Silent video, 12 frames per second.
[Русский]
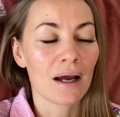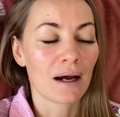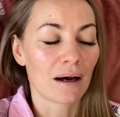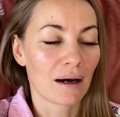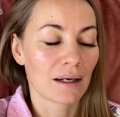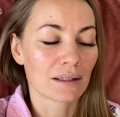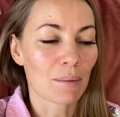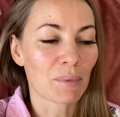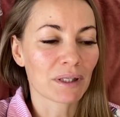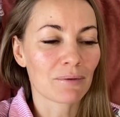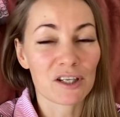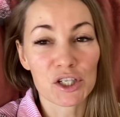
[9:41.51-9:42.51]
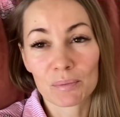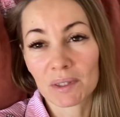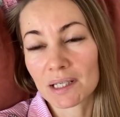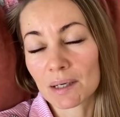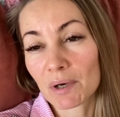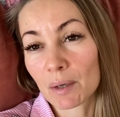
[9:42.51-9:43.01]
а, там она вещи
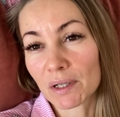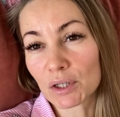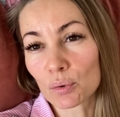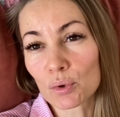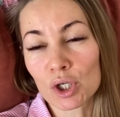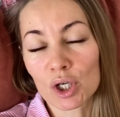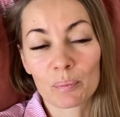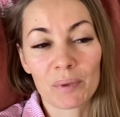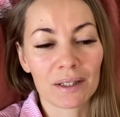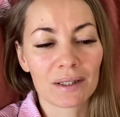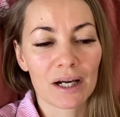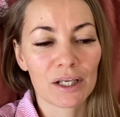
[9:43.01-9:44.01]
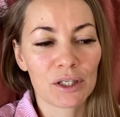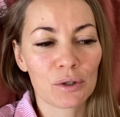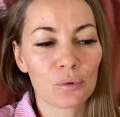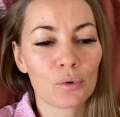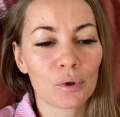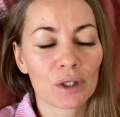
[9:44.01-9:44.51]
мне для моих подружек
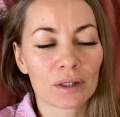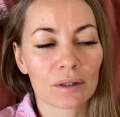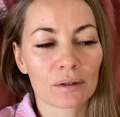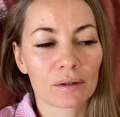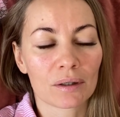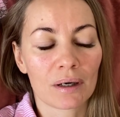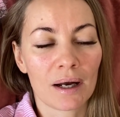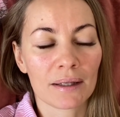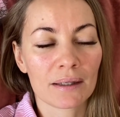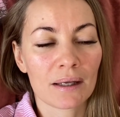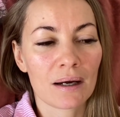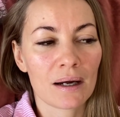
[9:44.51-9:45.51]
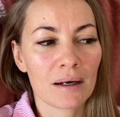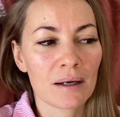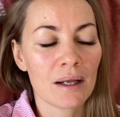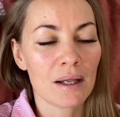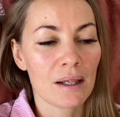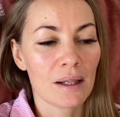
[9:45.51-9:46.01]
передает, а, она